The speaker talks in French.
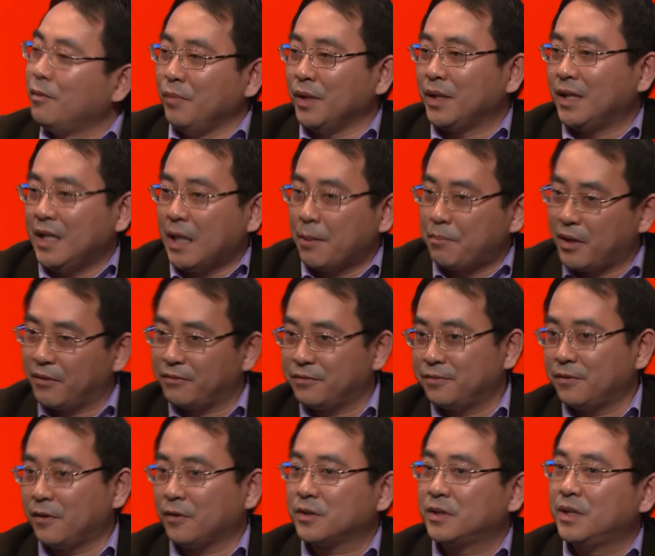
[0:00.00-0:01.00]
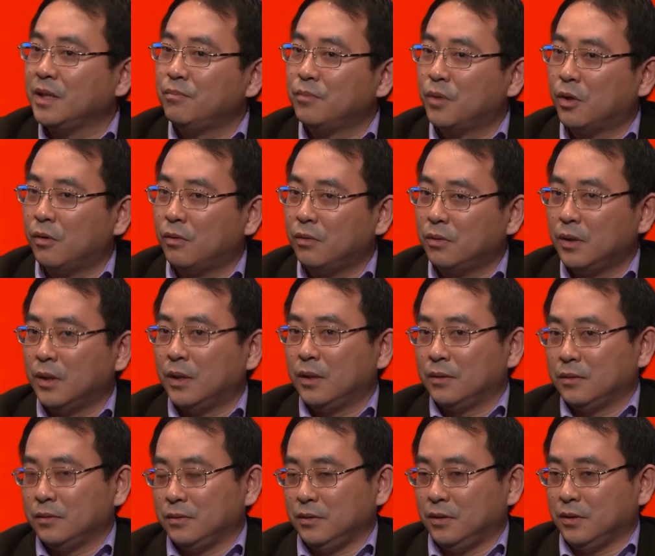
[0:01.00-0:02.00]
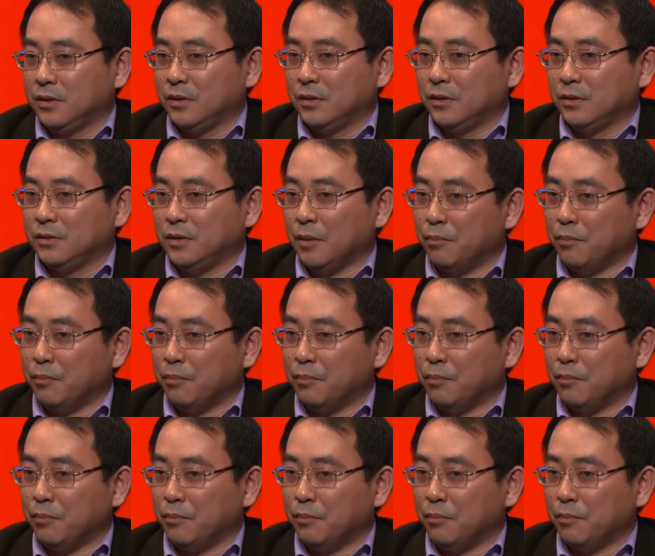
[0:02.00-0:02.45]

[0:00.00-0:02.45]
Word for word: mais qui n'a pas forcément de,